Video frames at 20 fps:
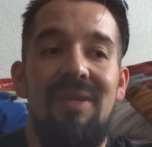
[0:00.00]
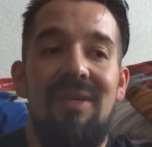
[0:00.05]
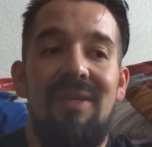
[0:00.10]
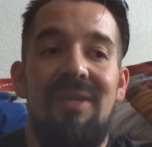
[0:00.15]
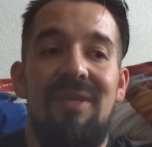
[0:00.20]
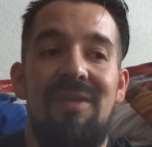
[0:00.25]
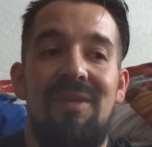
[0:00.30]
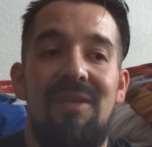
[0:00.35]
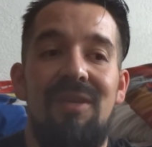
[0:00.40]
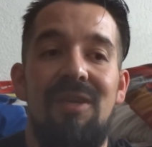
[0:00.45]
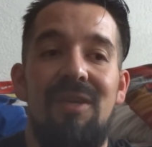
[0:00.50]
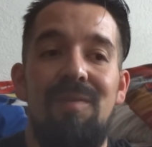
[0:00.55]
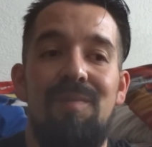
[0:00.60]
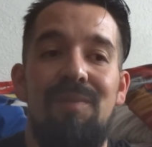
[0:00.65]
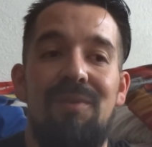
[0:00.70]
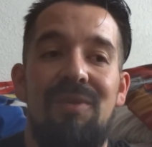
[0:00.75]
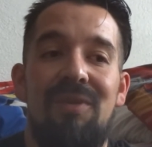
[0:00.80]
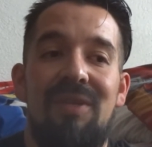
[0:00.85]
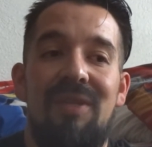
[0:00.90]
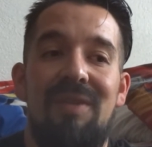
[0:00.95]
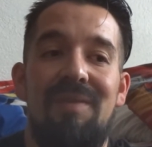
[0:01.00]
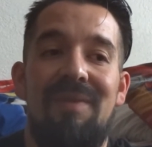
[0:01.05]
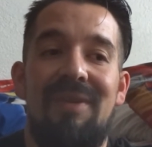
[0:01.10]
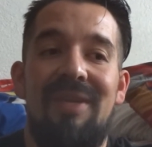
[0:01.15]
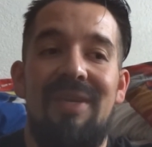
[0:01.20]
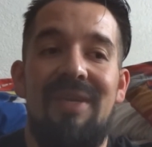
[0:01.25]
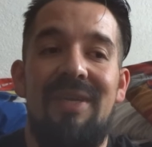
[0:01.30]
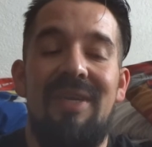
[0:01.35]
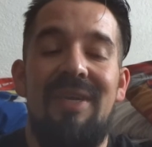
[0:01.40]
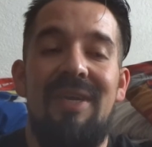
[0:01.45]
Y si no, pues si te vas
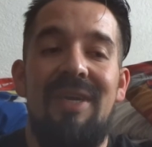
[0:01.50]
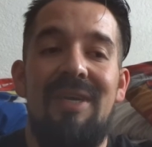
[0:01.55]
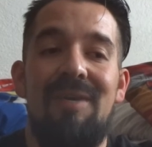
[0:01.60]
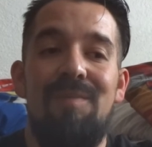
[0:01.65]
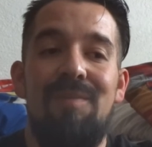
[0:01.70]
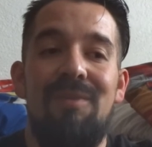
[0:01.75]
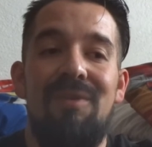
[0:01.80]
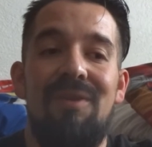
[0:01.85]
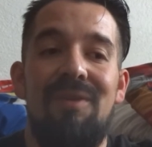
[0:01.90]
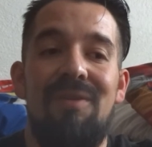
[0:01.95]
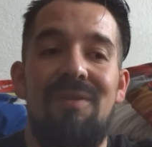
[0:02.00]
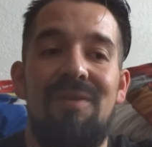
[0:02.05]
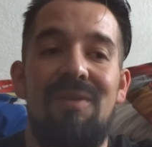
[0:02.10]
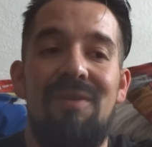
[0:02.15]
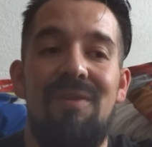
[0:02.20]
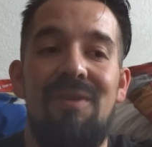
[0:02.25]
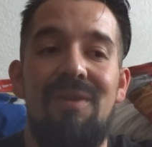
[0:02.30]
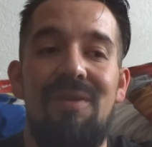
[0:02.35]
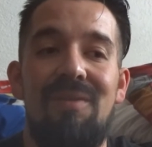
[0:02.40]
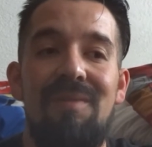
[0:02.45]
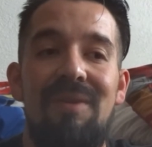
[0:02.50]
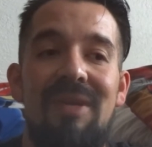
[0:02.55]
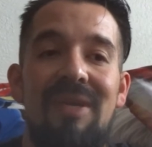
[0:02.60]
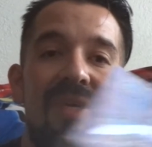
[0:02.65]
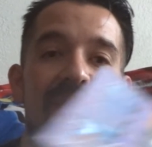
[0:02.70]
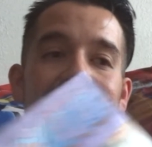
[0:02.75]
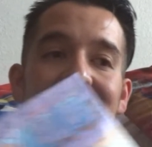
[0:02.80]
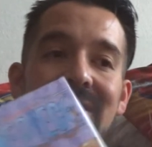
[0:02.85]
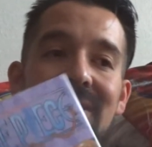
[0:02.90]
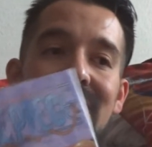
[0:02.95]
a quejar, pues entonces no lo
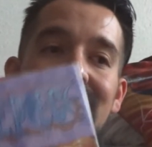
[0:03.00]
veas.